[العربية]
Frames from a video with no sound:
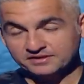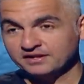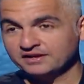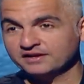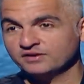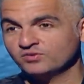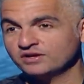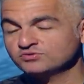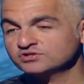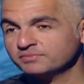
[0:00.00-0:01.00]

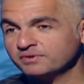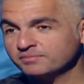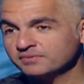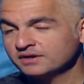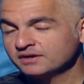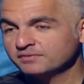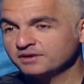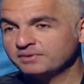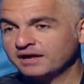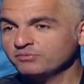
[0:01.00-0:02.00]
الاولاد والشباب اللي
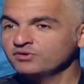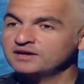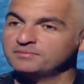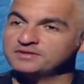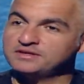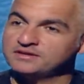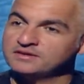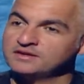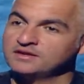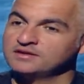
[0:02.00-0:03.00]
بيلعبوا اللعبه دي
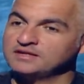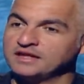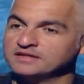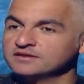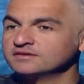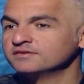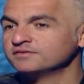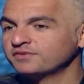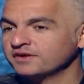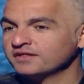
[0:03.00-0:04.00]
مم. يعني فارقين